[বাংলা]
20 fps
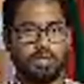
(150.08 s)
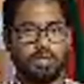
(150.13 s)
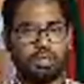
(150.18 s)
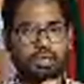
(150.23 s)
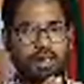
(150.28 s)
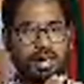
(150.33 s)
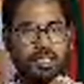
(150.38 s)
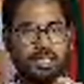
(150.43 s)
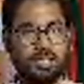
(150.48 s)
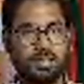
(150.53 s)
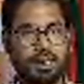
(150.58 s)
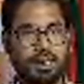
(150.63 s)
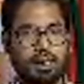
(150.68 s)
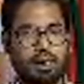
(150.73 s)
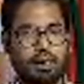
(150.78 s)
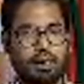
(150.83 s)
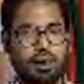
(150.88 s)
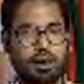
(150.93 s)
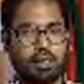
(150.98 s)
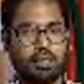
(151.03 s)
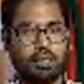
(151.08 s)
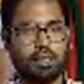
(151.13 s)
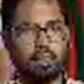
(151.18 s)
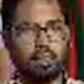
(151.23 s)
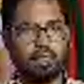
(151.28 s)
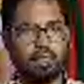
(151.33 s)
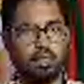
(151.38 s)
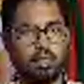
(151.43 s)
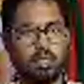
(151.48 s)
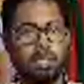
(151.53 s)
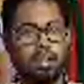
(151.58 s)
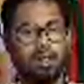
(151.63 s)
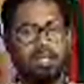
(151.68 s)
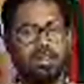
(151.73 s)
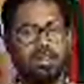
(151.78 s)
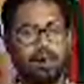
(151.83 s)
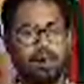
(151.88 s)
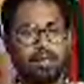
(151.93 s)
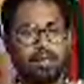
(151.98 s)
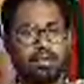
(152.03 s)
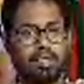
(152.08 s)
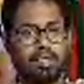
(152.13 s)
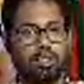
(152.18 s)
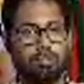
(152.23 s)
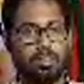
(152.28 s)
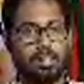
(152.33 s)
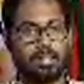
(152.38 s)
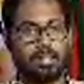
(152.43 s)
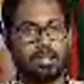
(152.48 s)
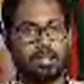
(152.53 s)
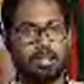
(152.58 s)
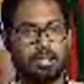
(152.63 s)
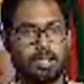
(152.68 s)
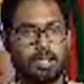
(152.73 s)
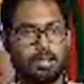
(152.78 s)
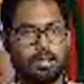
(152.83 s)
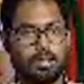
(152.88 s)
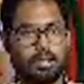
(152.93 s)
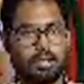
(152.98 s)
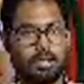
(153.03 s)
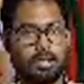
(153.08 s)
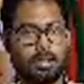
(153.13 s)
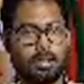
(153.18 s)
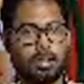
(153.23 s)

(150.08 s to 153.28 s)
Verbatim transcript: চাইনিজ এরিয়াতে চাইনিজ ইউনিভার্সিটির ক্ষেত্রে